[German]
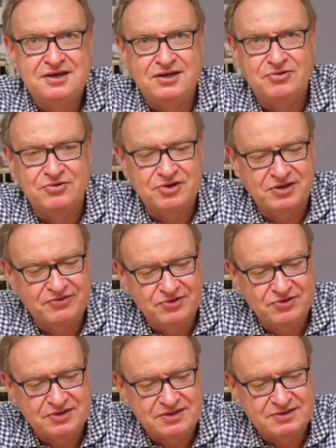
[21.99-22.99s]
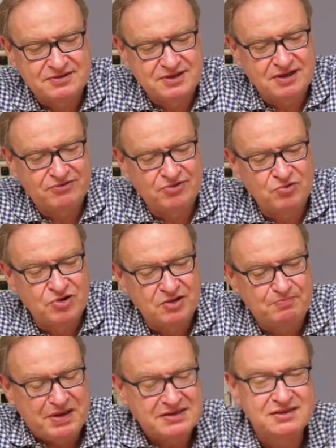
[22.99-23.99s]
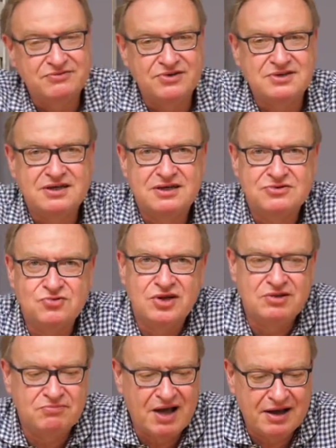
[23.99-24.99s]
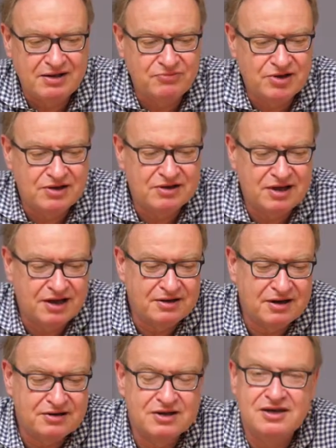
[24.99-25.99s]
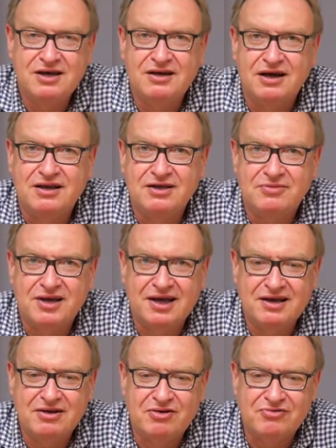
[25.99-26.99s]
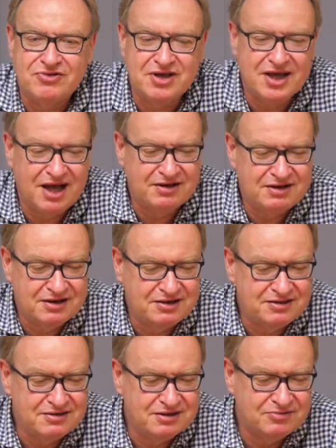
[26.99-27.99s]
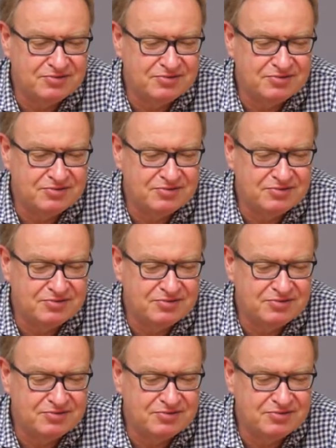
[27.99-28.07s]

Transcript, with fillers: Der gute Quinto ist der vermutlich beste Winzer der südlichen Marken in Mittelitalien, hat die Gegend eigentlich im Alleingang auf die Karte der Genießer